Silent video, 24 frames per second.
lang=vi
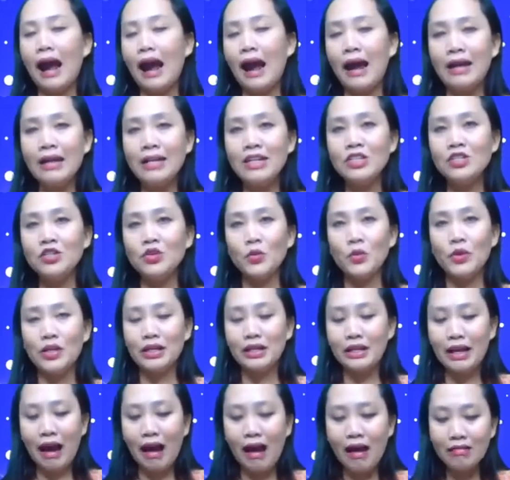cải
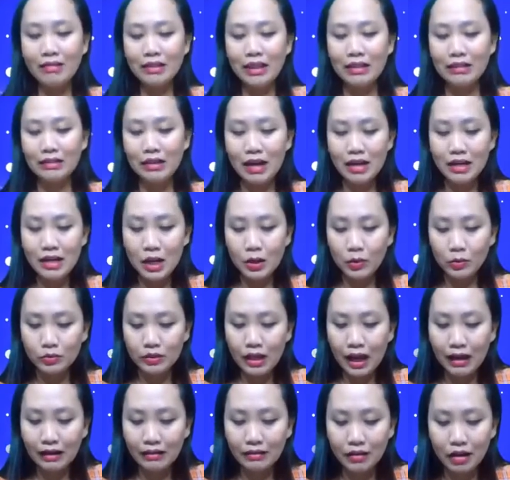rồi cá thịt đều
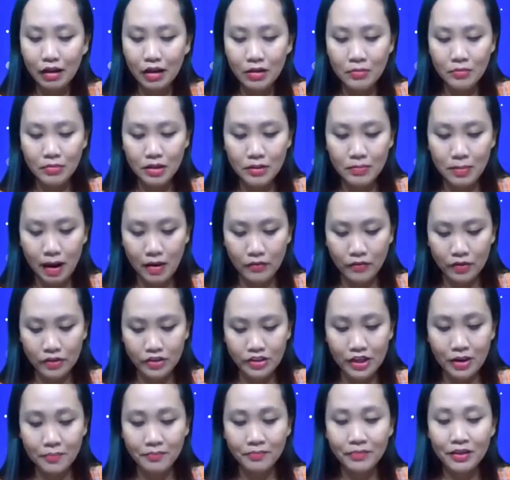tăng tới
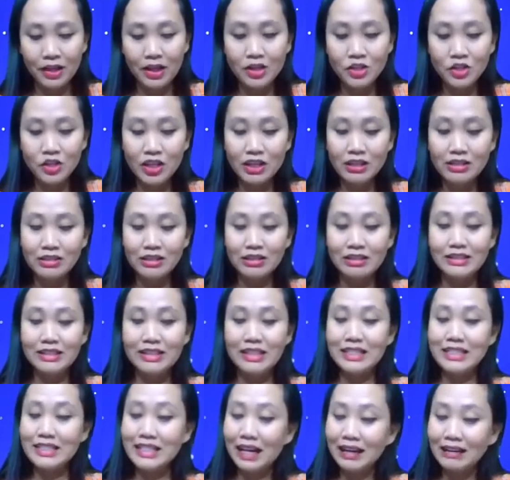13%, riêng những
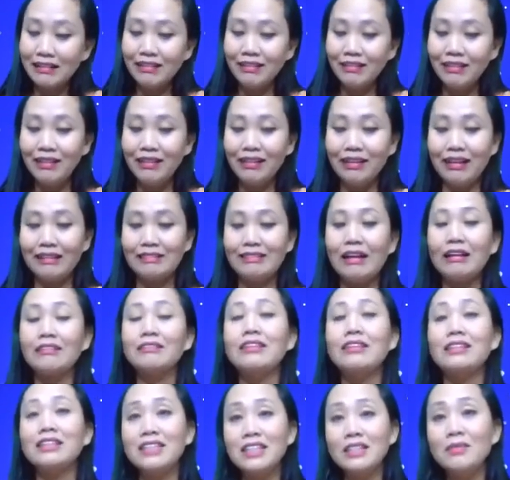trái chanh đó lại tăng
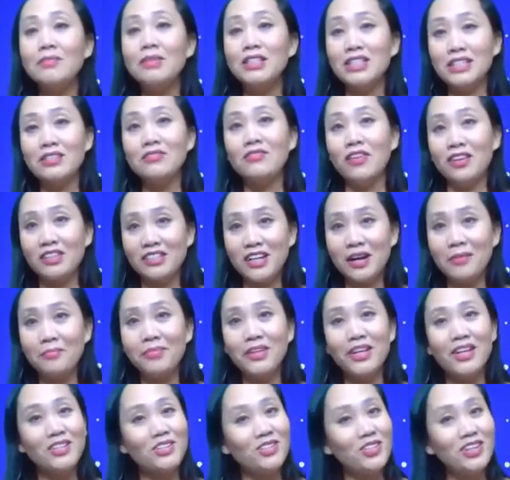tới
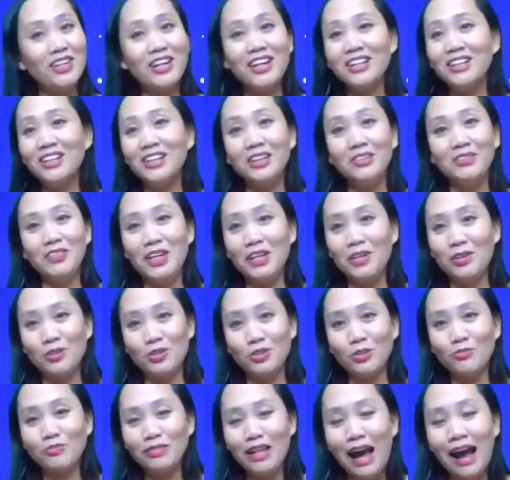99%. Cho nên người Việt
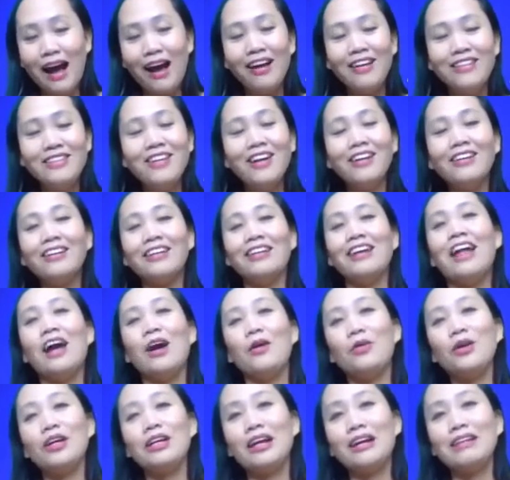của chúng ta, nhất
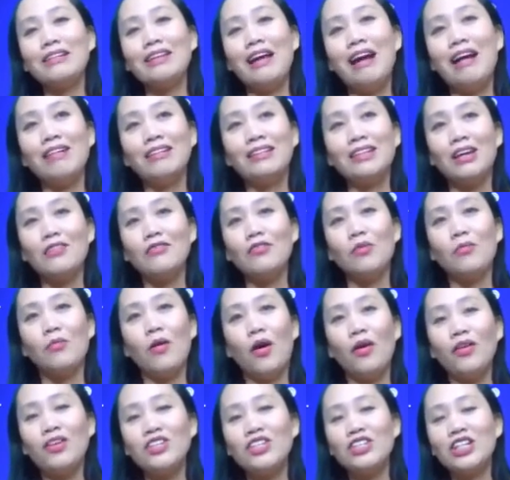là quý khán giả ở tại vùng
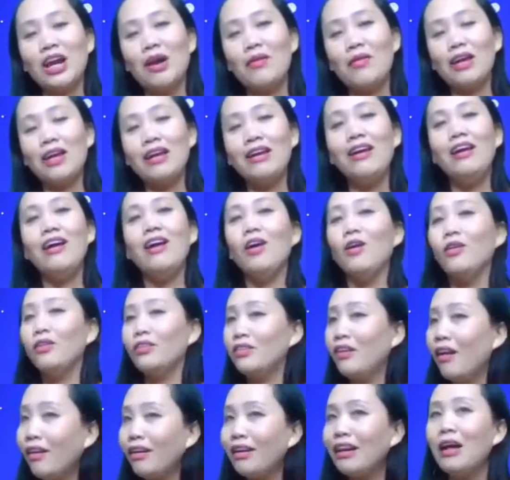Orange County
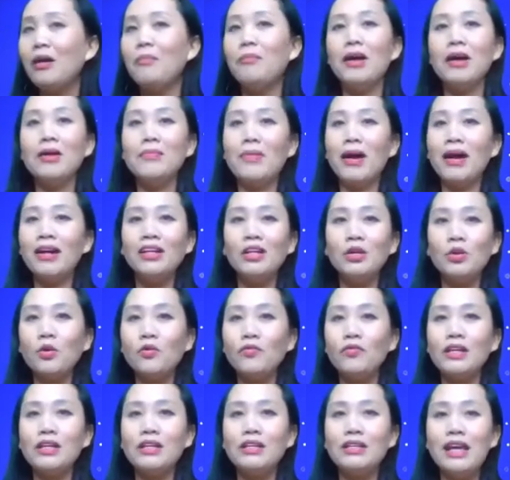rất là may mắn khi
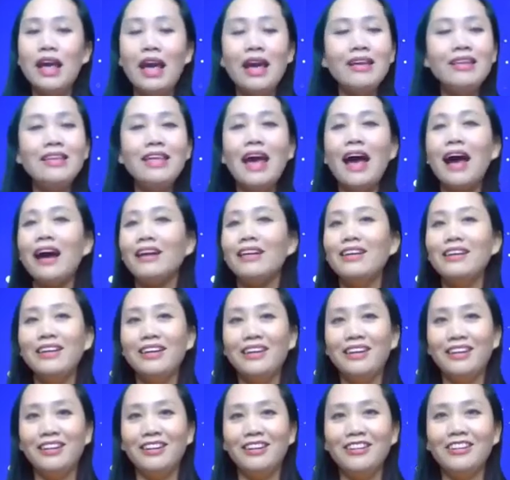quý vị dễ dàng
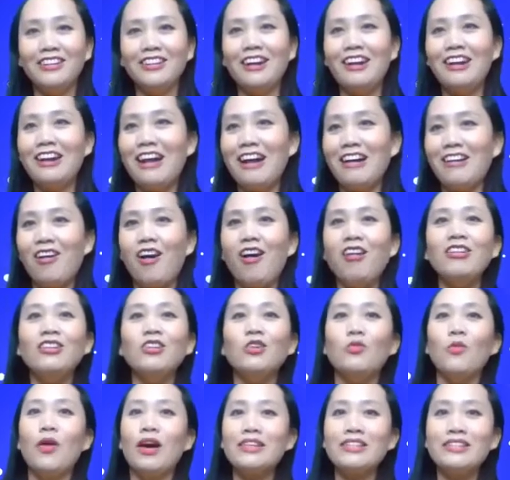uh, gọi là có
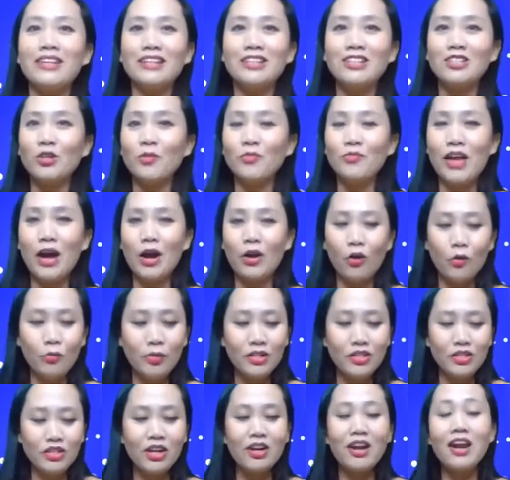được quả chanh ở trong nhà của
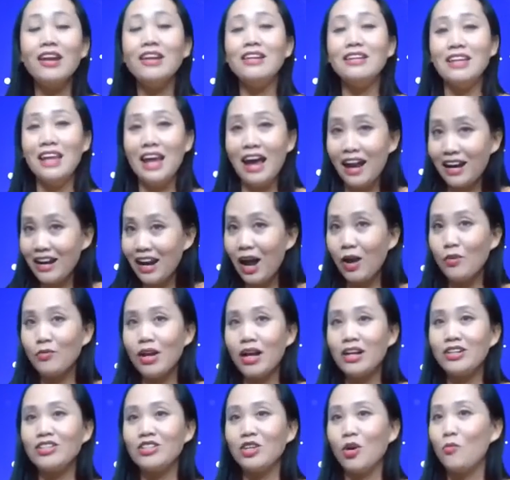mình. Cho nên nhà nào
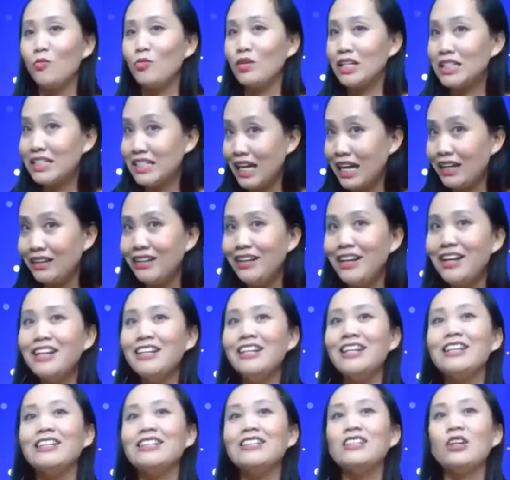đang trồng cây chanh,
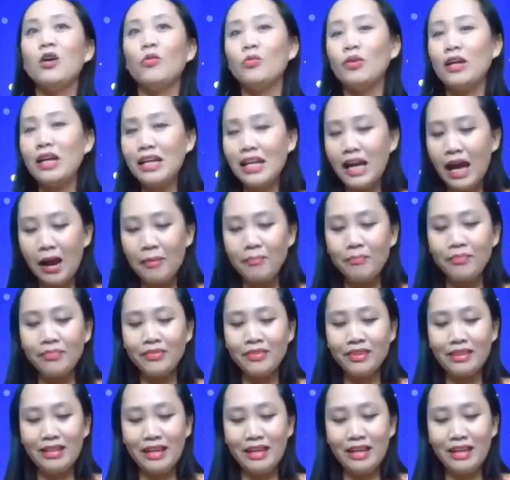đang trồng cây cam